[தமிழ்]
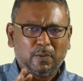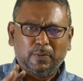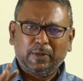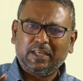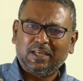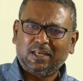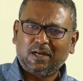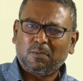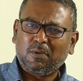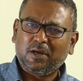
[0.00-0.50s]

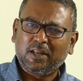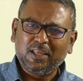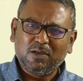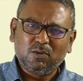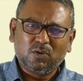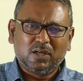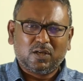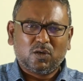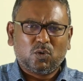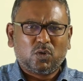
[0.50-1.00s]
அப்படிங்கிற மாதிரி
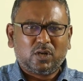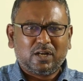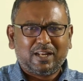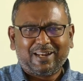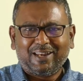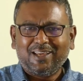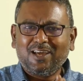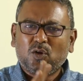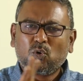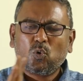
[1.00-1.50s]
ஒரு
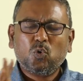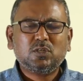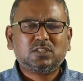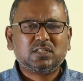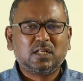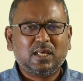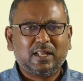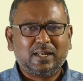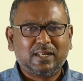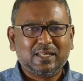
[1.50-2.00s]
நிறைய
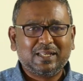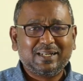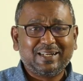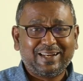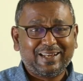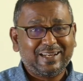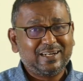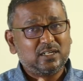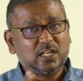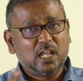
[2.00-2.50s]
ரூல்ஸ்லாம்
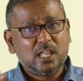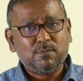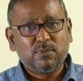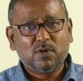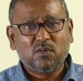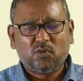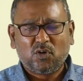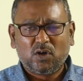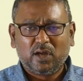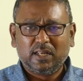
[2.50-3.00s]
இருக்குது நிறைய
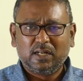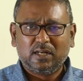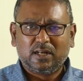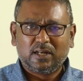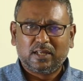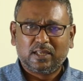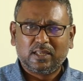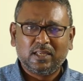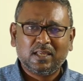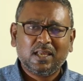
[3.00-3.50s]
டைப் ஆஃப் ஆயில்
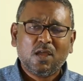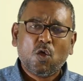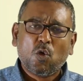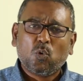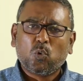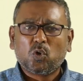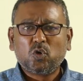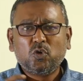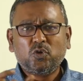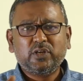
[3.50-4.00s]
இருக்குது
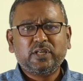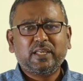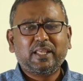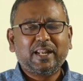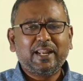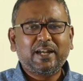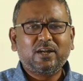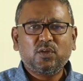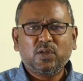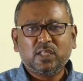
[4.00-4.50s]
ஒரு ஒரு
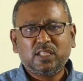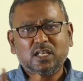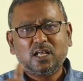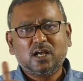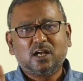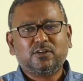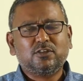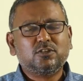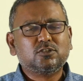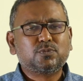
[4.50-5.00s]
கிரேடும்
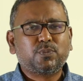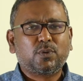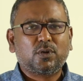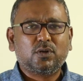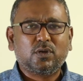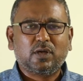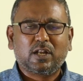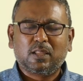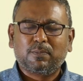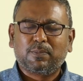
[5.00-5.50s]
எதுக்காக யூஸ்
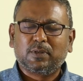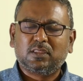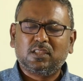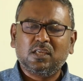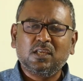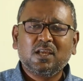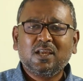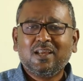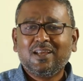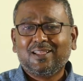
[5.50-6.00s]
பண்ணுங்க அப்படிங்கிறத
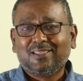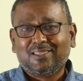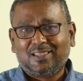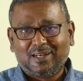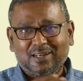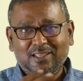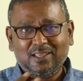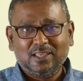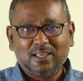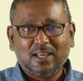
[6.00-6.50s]
பற்றி
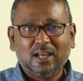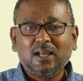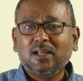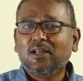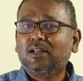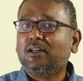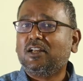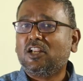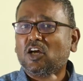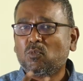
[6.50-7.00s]

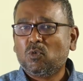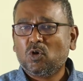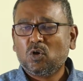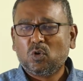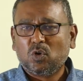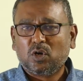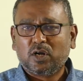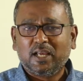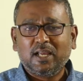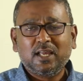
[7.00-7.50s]
தனியாக
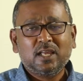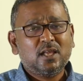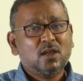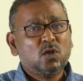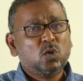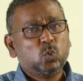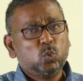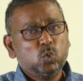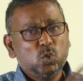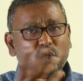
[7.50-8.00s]
டெமோவோட
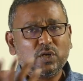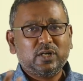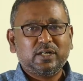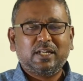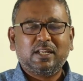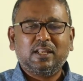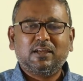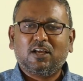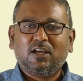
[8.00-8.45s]
இன்னொரு